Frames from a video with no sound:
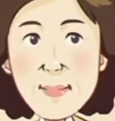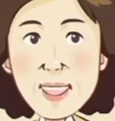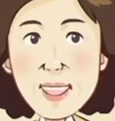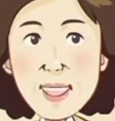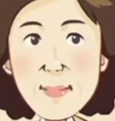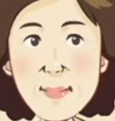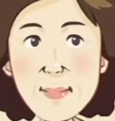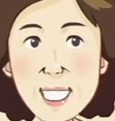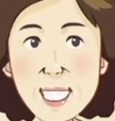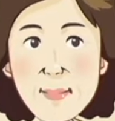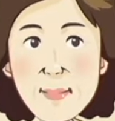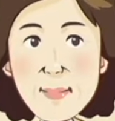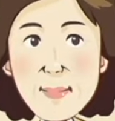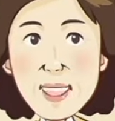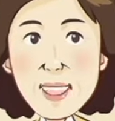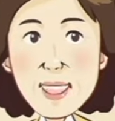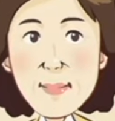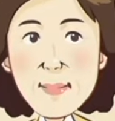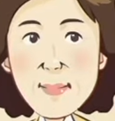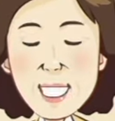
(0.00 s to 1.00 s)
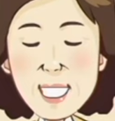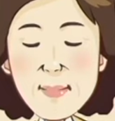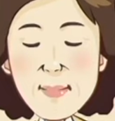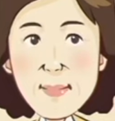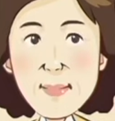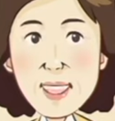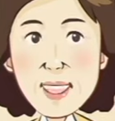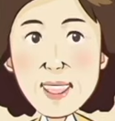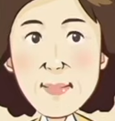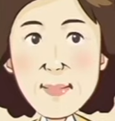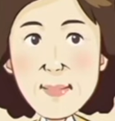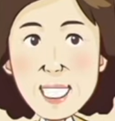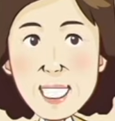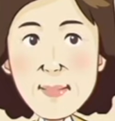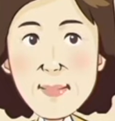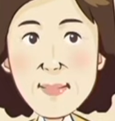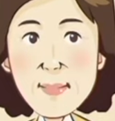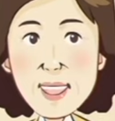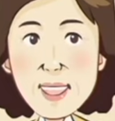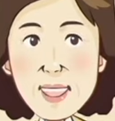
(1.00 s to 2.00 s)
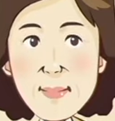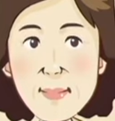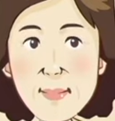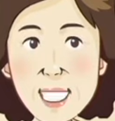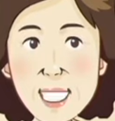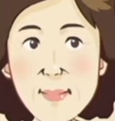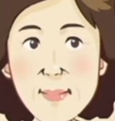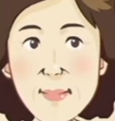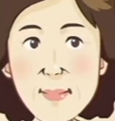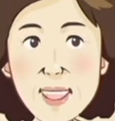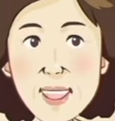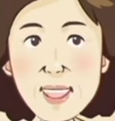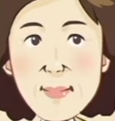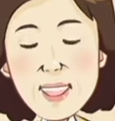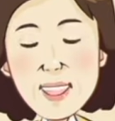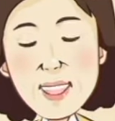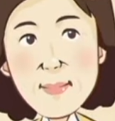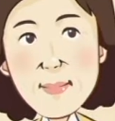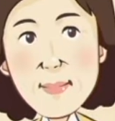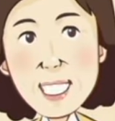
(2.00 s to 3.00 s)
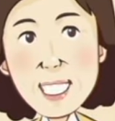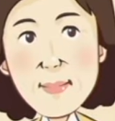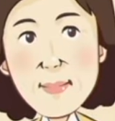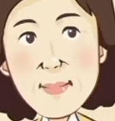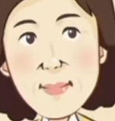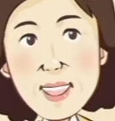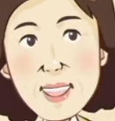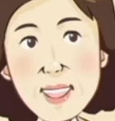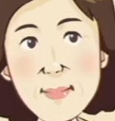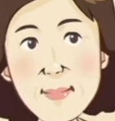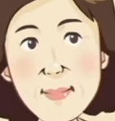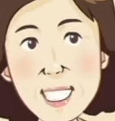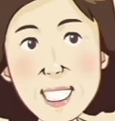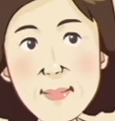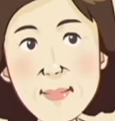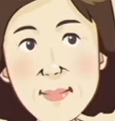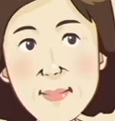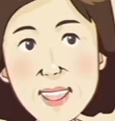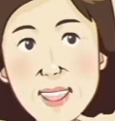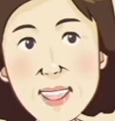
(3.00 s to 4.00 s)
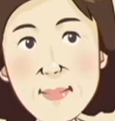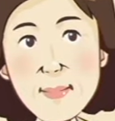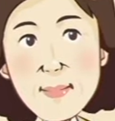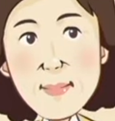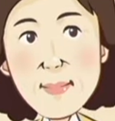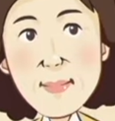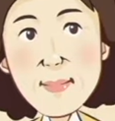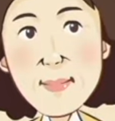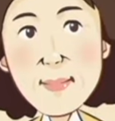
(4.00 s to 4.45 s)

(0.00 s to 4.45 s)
스트레스 해소도 되고 또 기분 전환도 되고 좋더라고요.